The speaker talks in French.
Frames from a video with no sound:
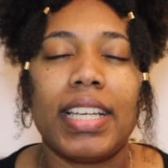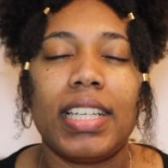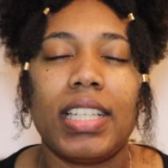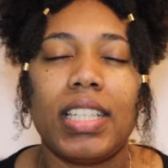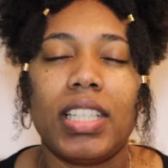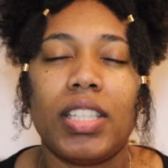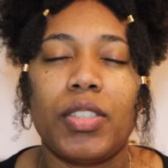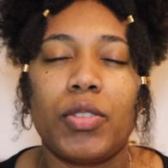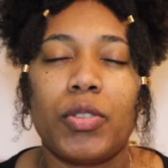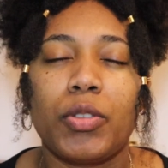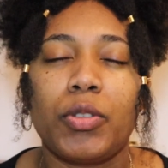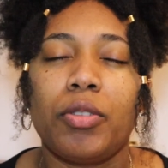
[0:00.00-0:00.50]

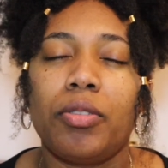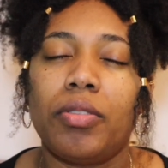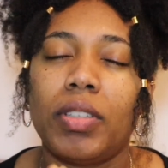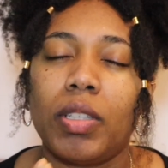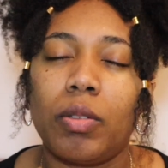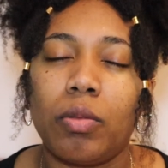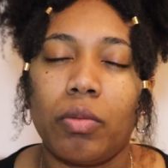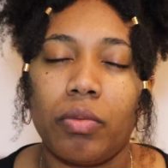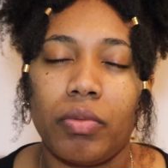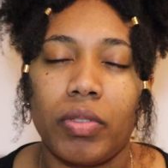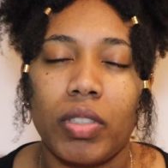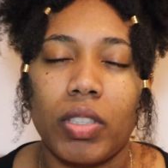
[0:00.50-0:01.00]
Et je te
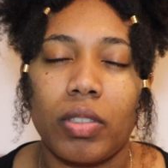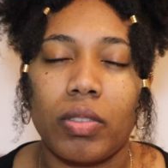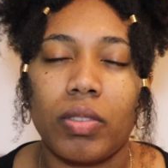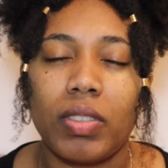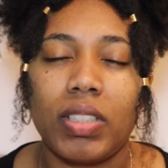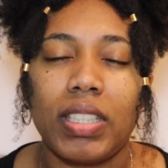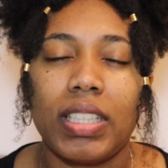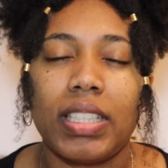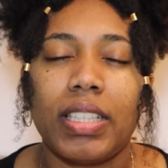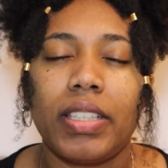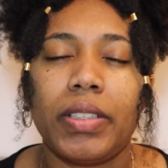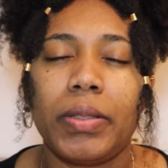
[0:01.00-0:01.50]
fais
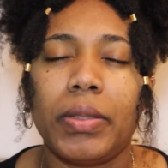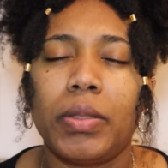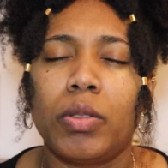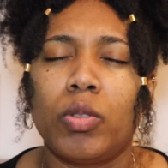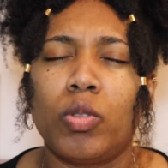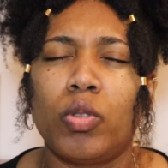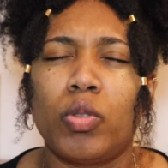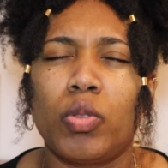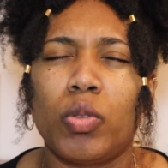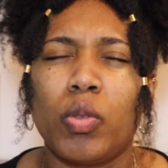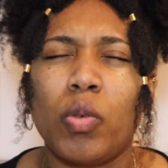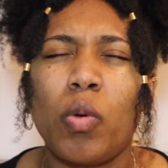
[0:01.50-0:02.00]
confiance.
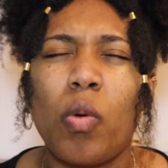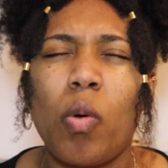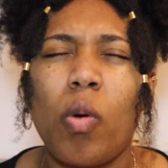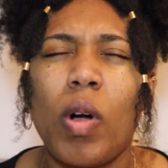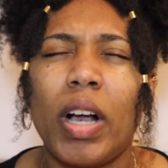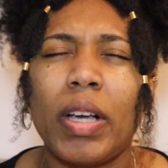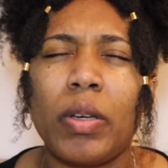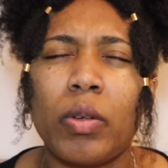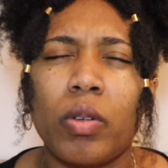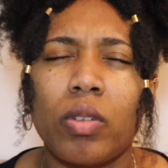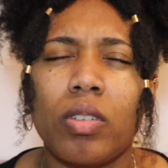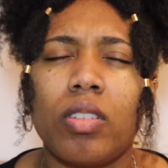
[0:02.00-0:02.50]
Euh, je
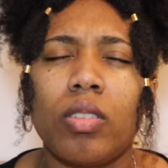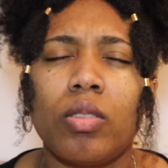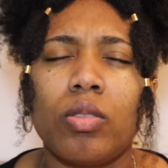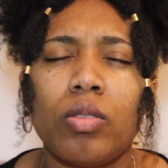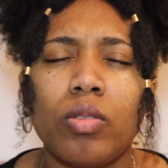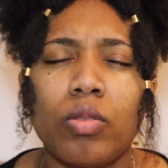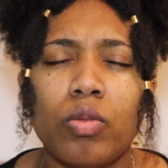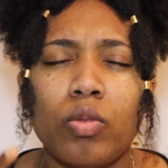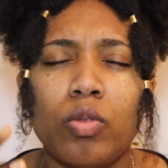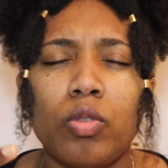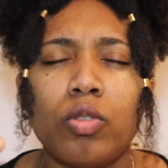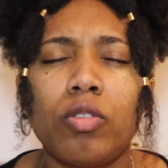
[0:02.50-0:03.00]
crois que
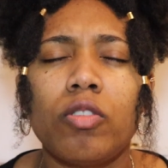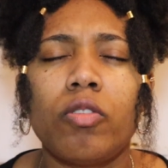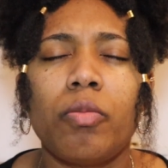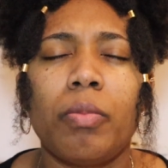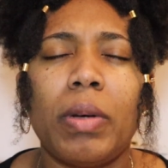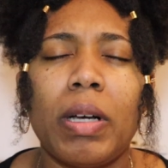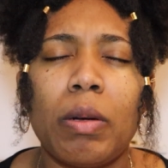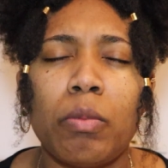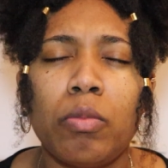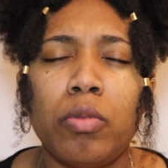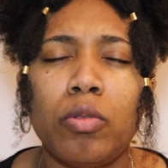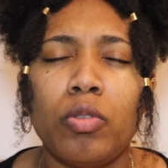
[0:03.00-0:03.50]
quand
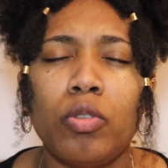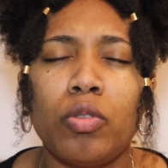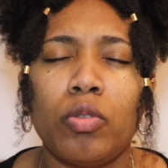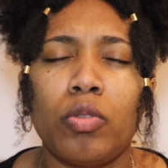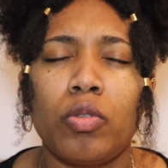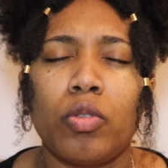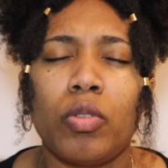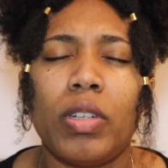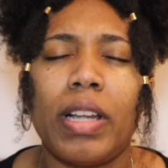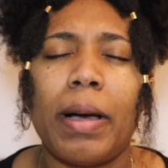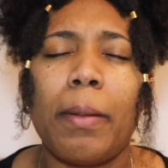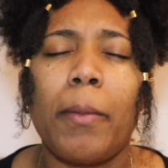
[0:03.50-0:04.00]
j'ouvre ma
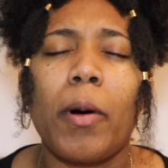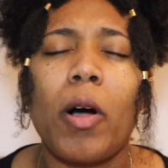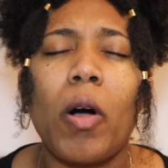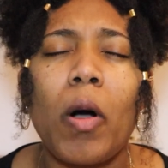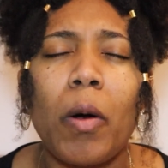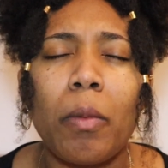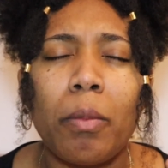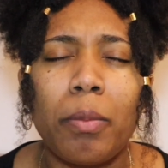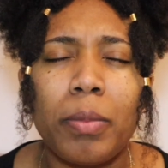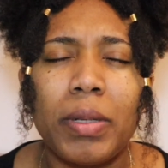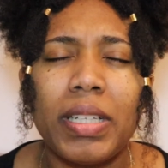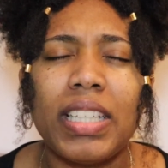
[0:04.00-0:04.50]
bouche, tu la
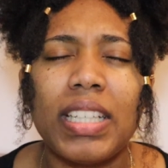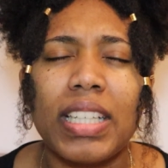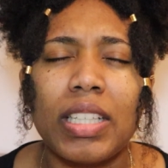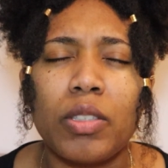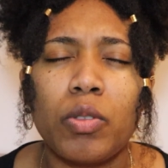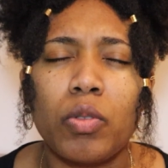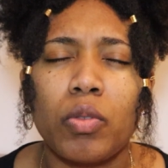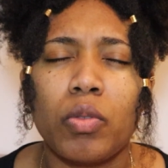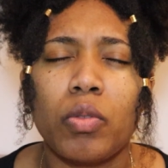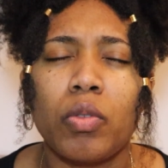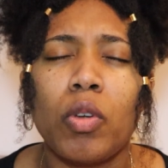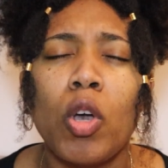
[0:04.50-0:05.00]
remplis
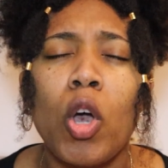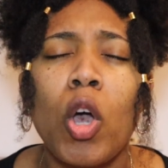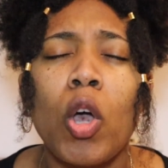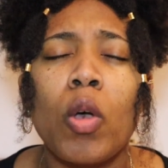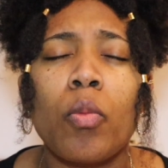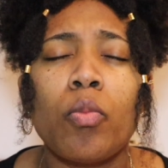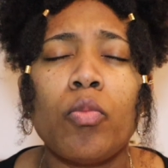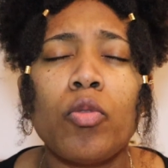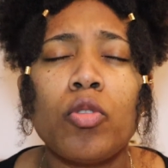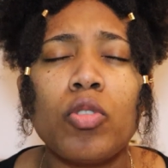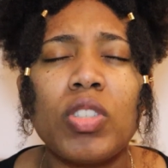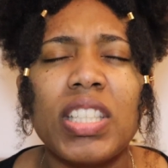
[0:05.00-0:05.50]
et tu
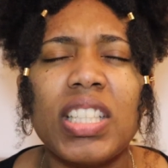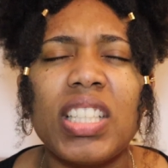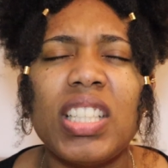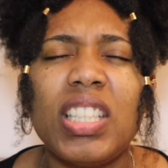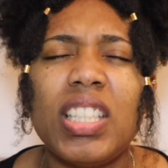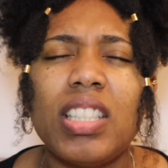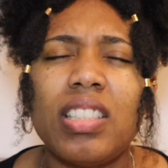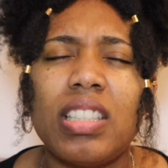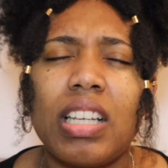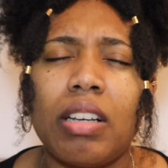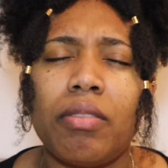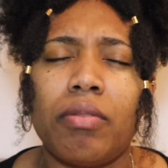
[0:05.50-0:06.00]

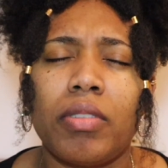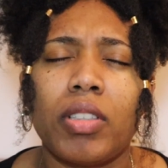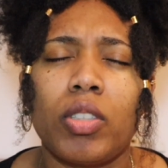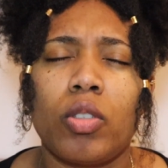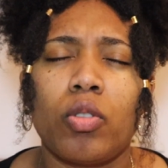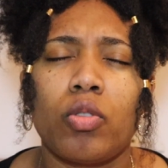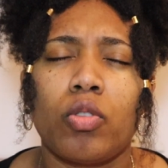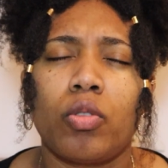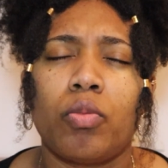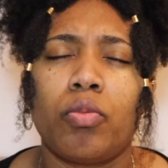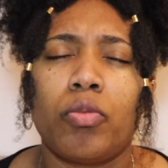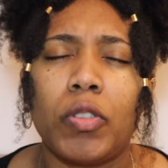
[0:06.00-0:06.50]
m'utilises
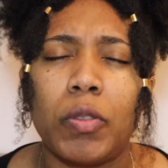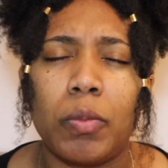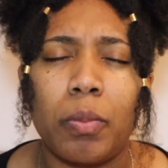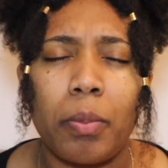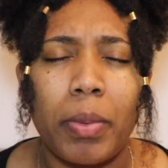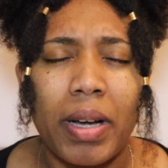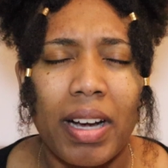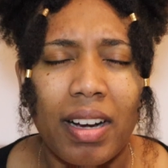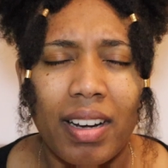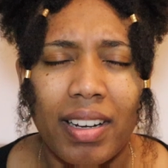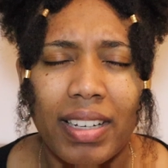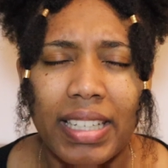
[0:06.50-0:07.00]
afin que je puisse
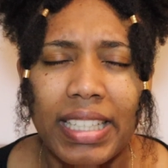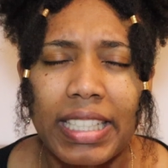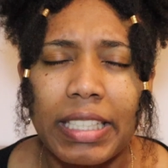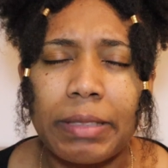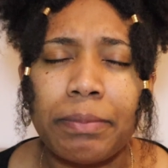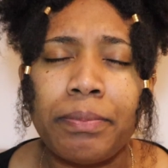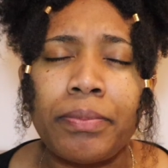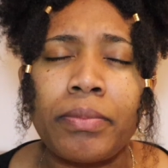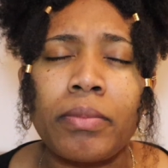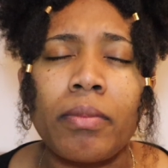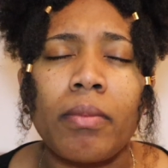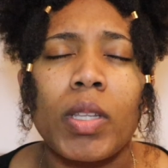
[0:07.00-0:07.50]

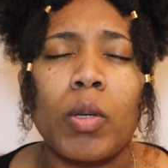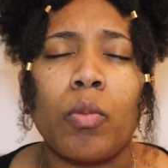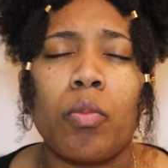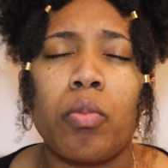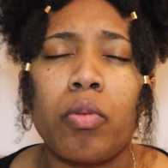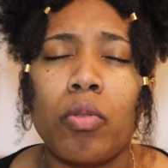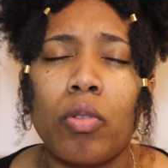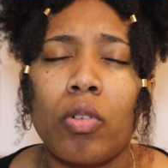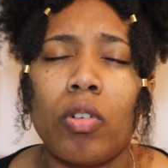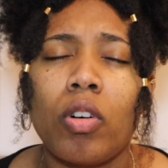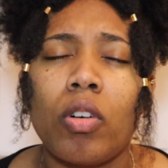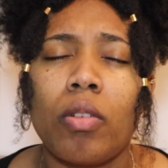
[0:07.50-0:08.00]
parler
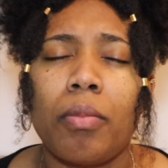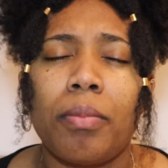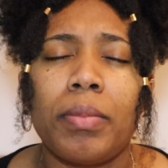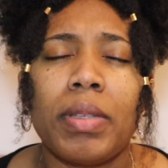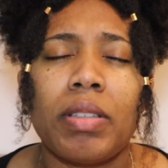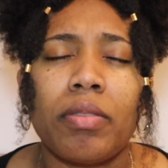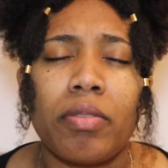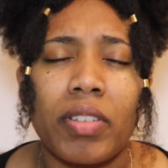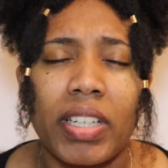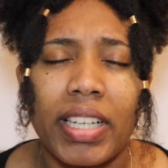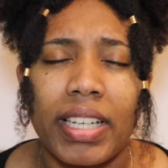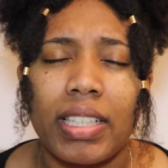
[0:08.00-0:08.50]
pour
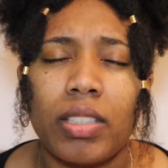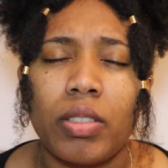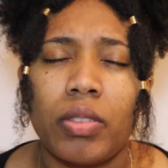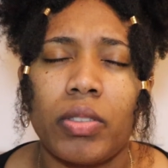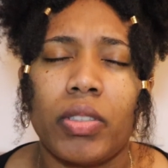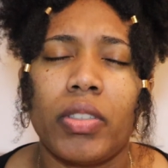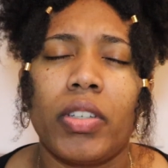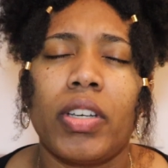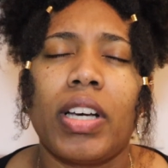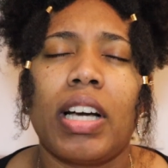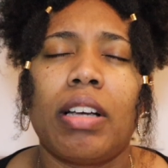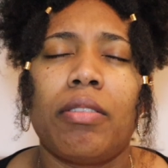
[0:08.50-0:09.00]
mes frères et
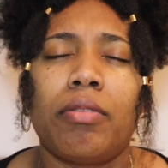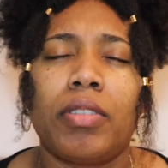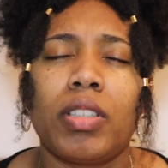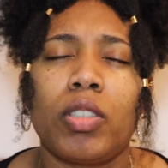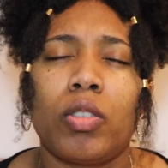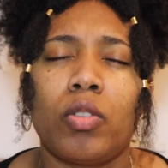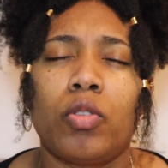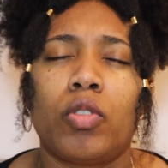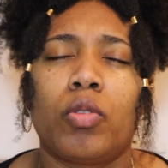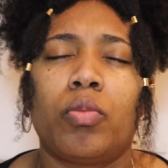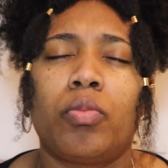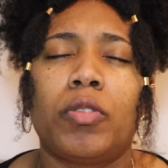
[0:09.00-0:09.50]
sœurs,
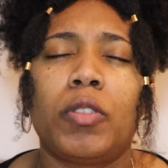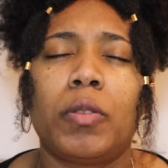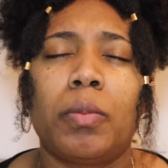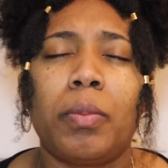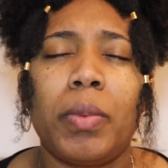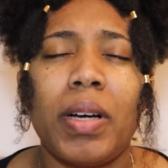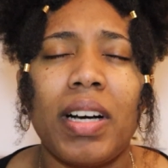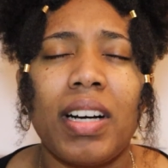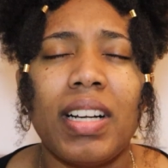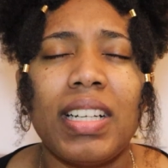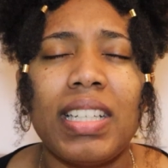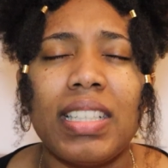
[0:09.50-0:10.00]
afin que je
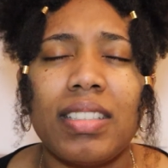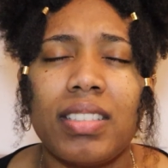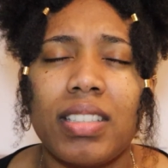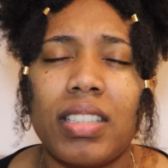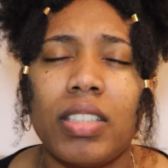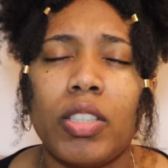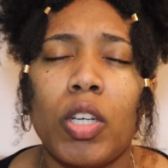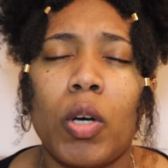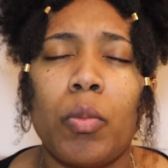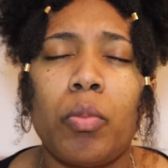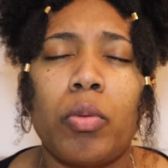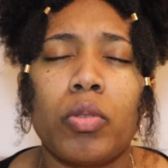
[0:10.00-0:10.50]
puisse parler,
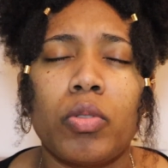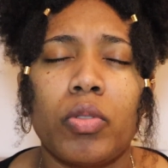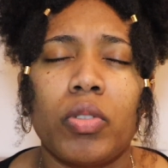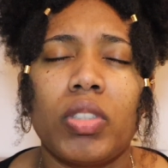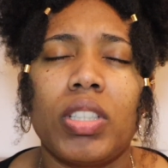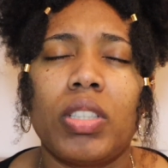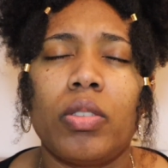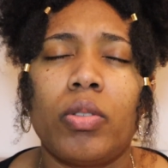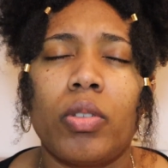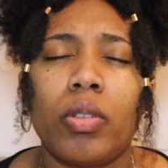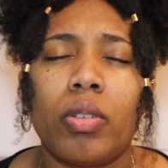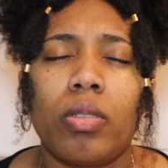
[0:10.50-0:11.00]
Seigneur, pour
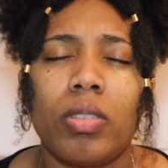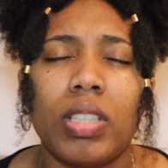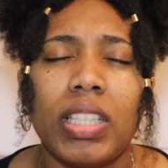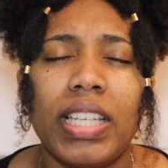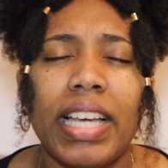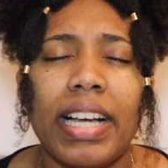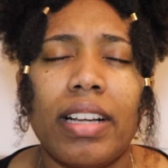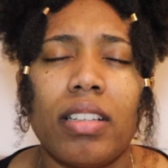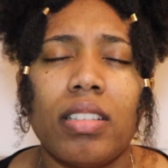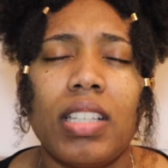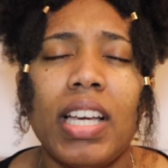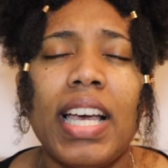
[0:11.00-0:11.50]
ceux qui te
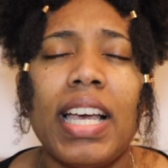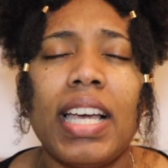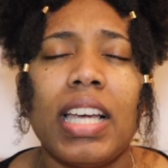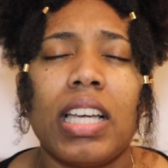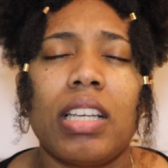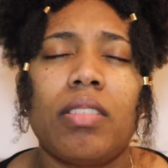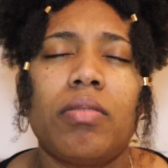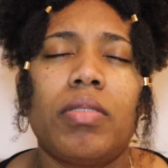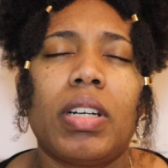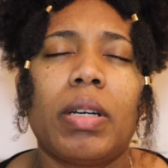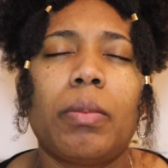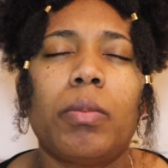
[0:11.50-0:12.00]
regardent.
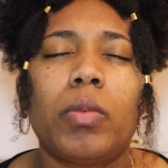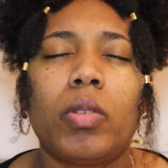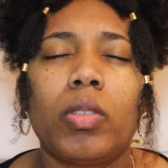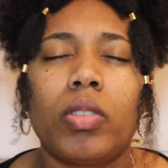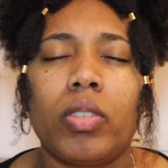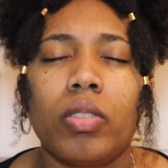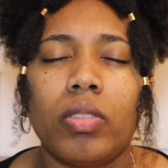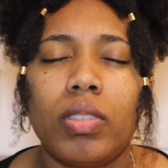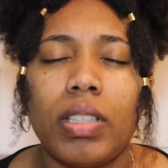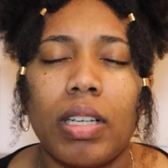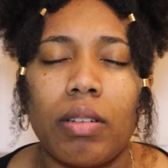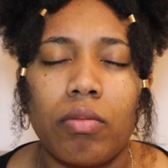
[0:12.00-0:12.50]
Et
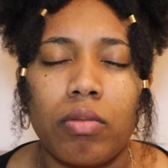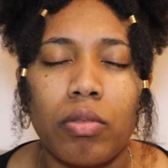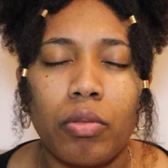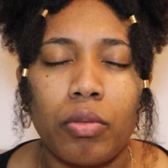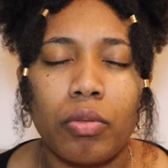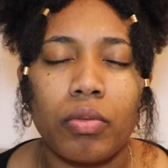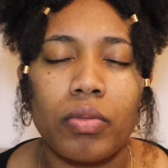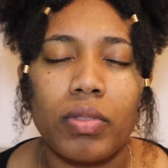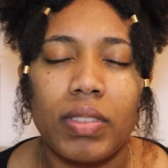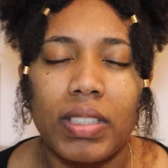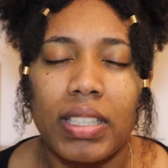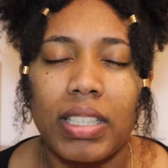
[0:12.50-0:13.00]
vraiment que ta
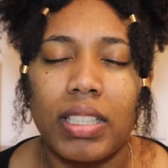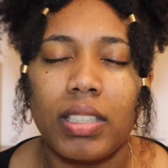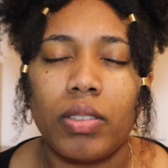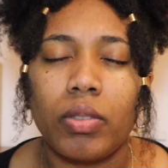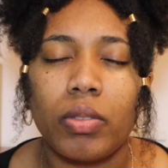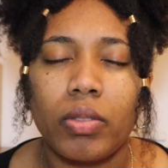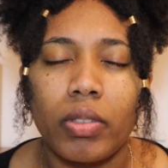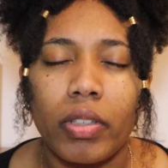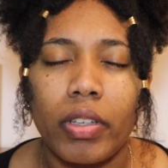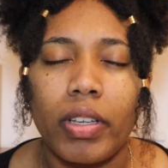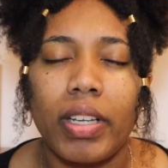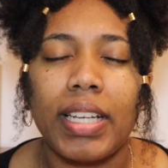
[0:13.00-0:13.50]
volonté
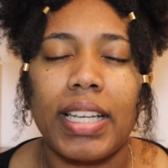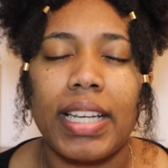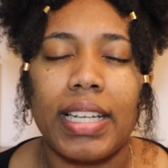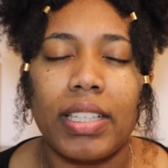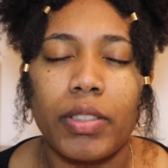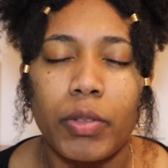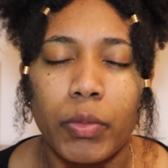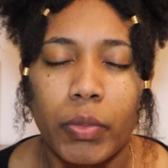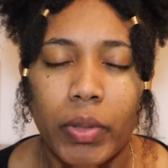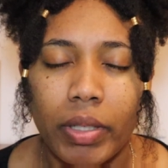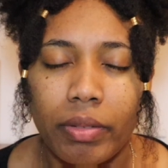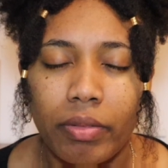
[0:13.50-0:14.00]
seule,
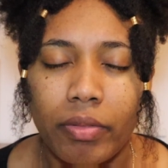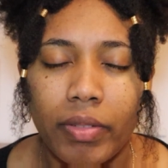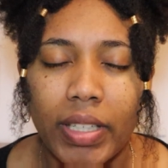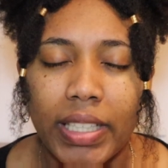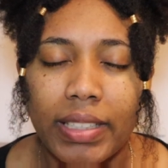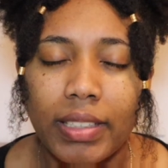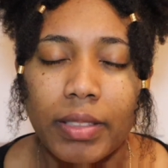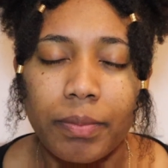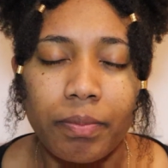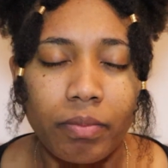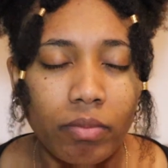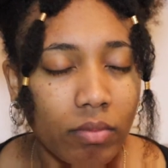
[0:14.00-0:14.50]
elle soit
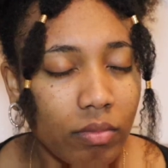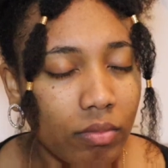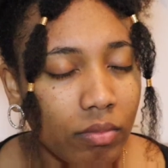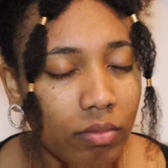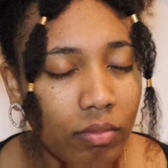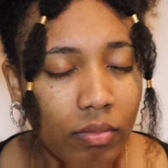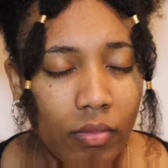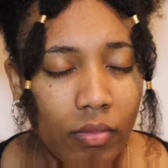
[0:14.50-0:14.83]
faite